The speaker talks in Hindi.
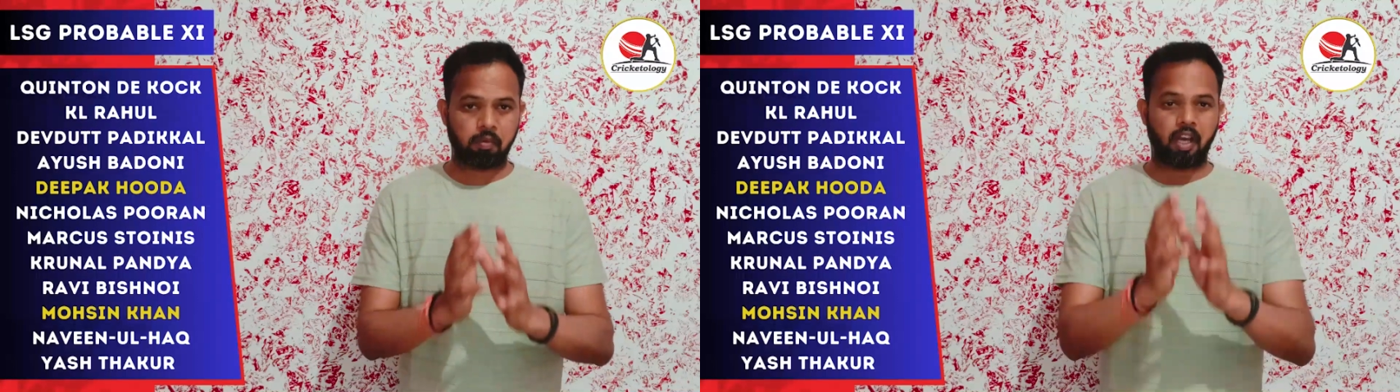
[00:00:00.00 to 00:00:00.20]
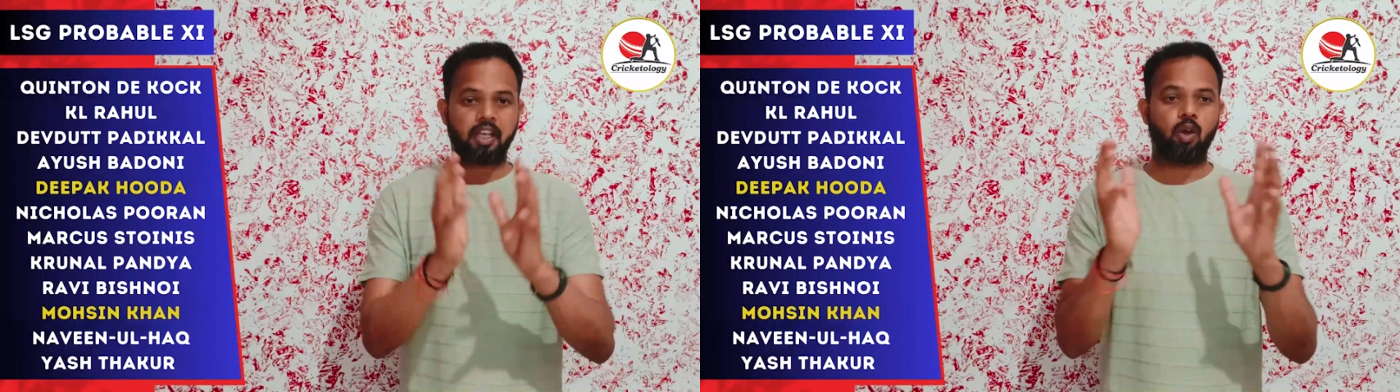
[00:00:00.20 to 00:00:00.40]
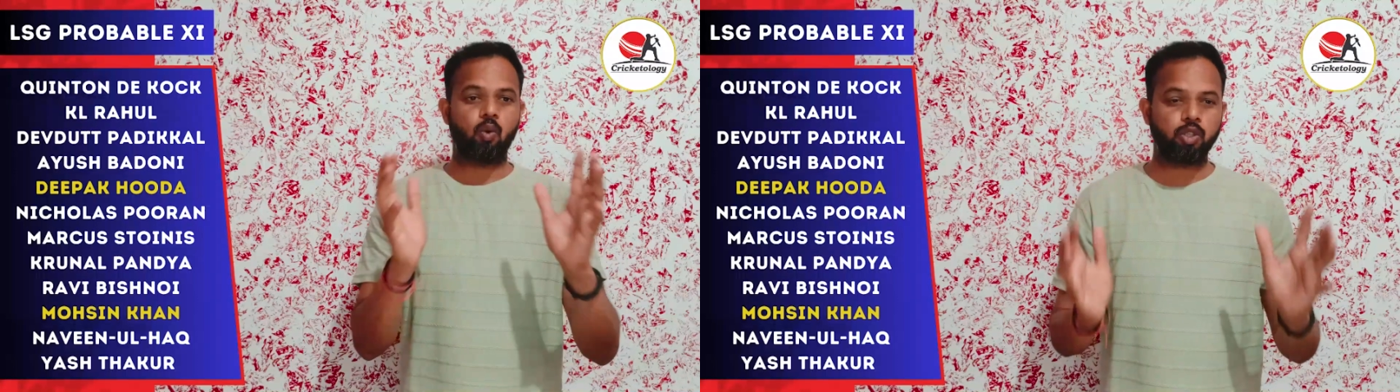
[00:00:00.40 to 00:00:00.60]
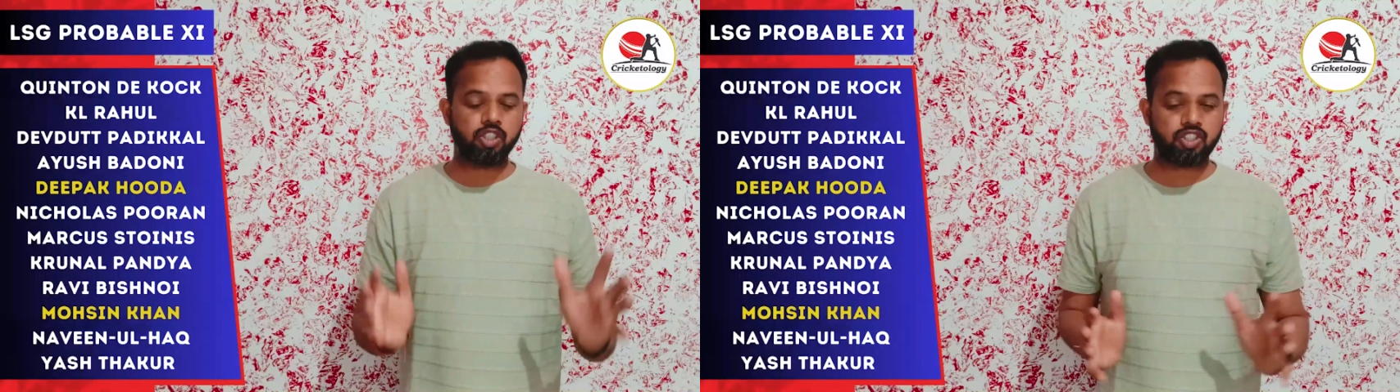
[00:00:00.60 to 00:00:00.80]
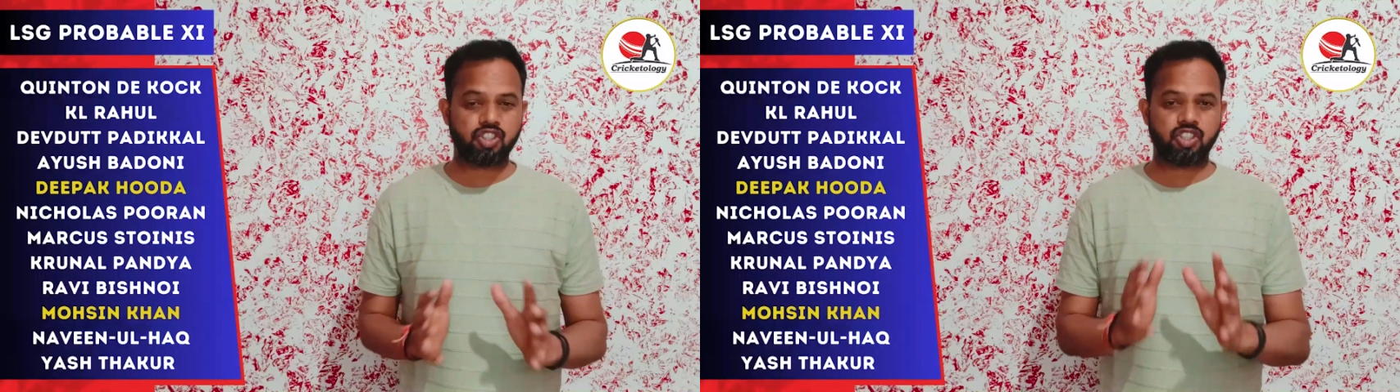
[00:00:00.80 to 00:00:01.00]
लखनऊ
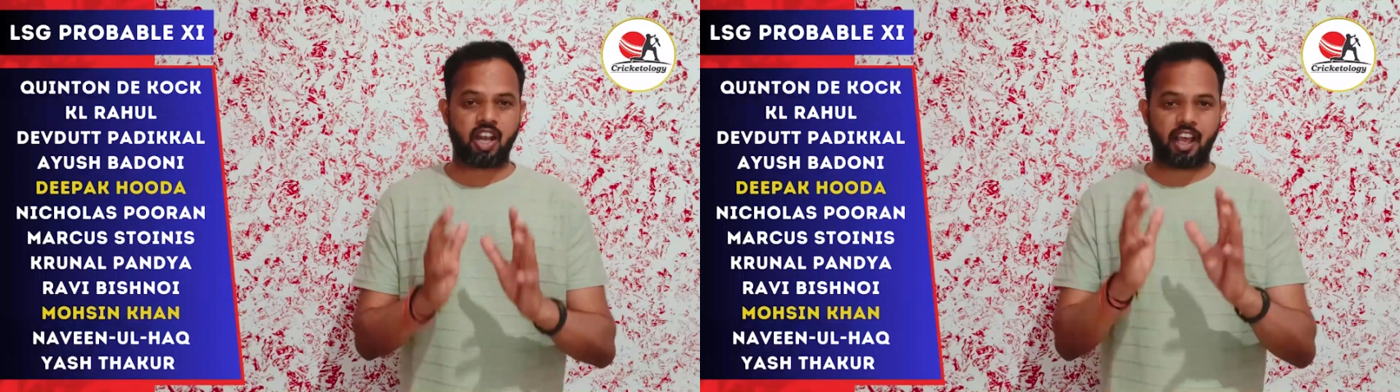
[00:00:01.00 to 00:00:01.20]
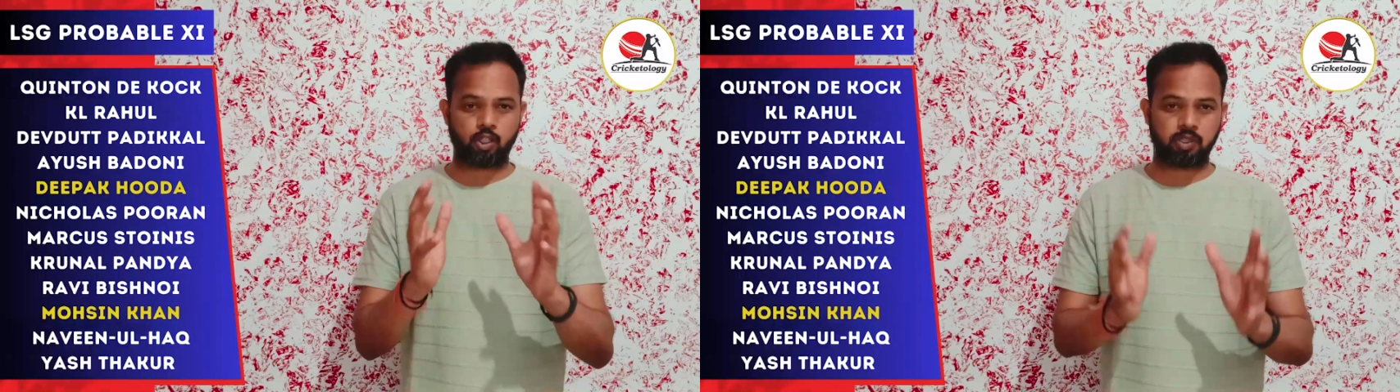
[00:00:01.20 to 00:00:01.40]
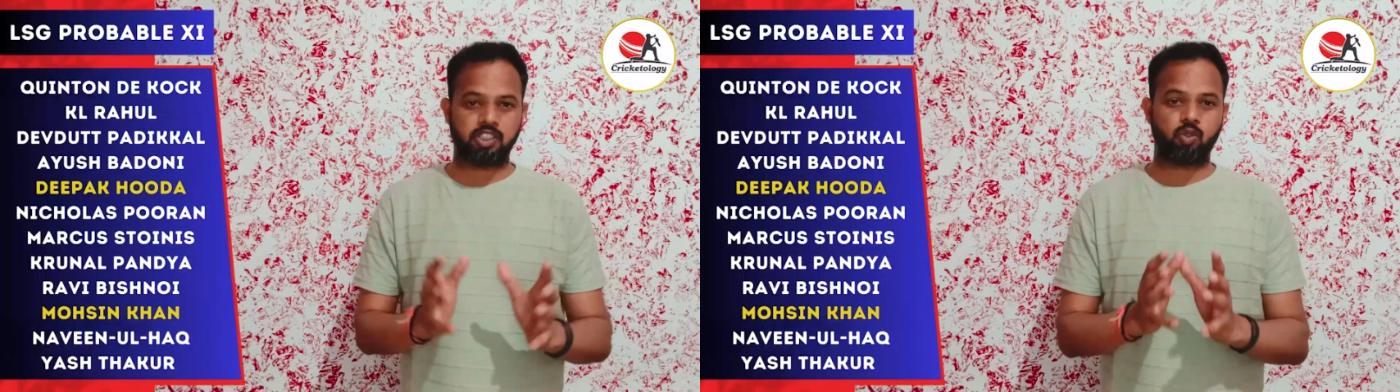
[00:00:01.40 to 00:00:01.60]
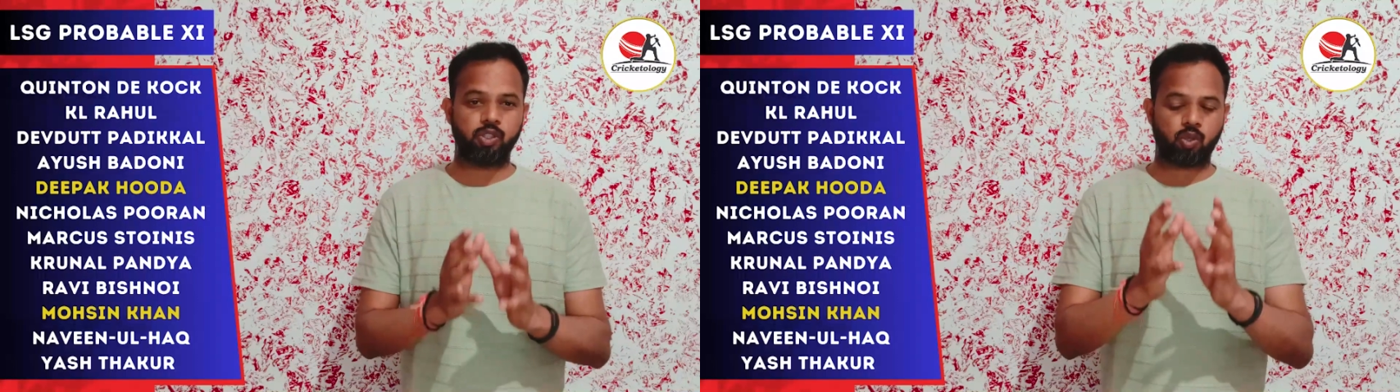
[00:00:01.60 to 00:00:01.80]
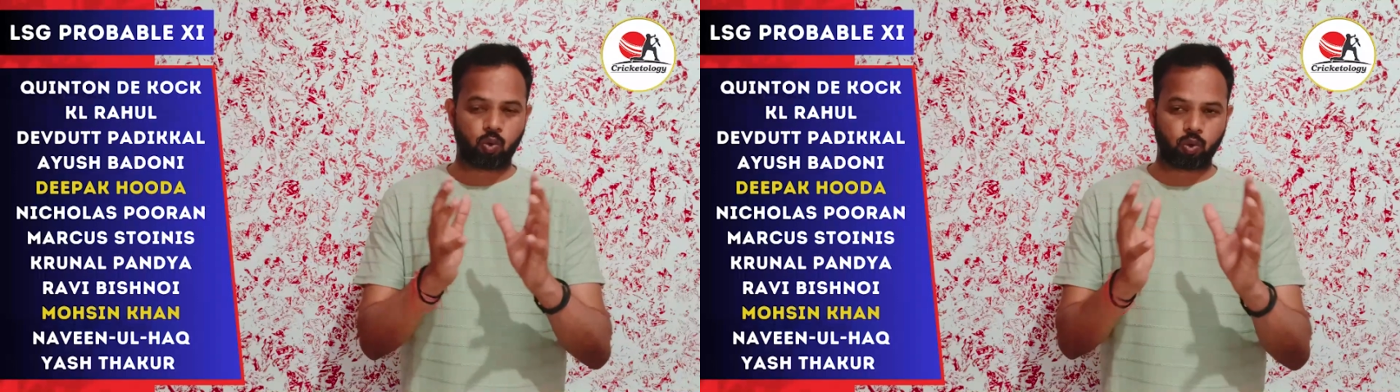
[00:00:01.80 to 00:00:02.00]
इस सीजन आयुष
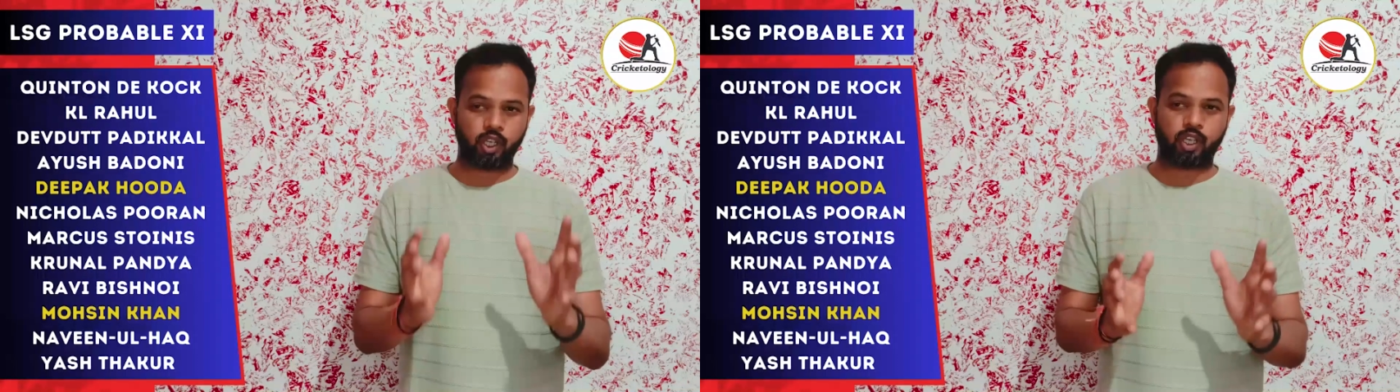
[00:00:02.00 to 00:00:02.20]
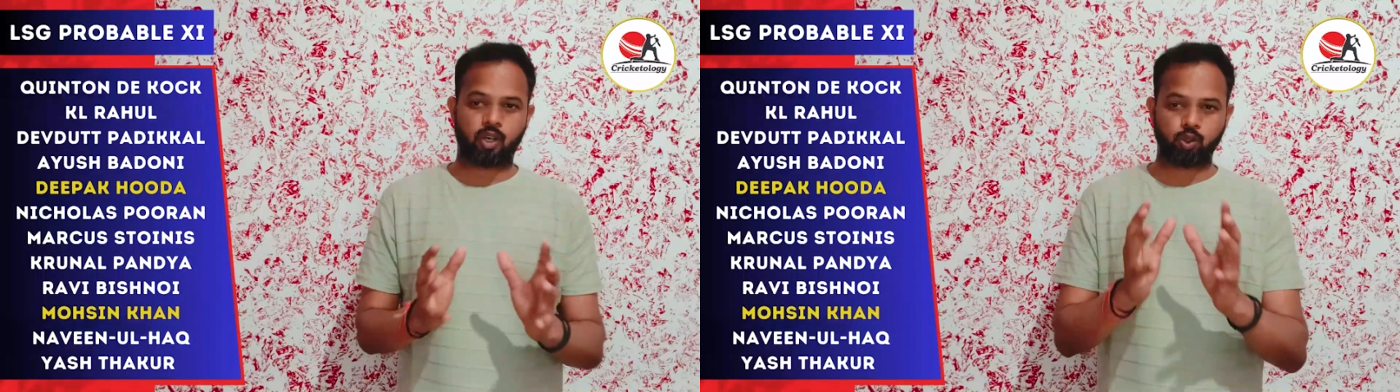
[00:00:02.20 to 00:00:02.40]
बदौनी को लेकर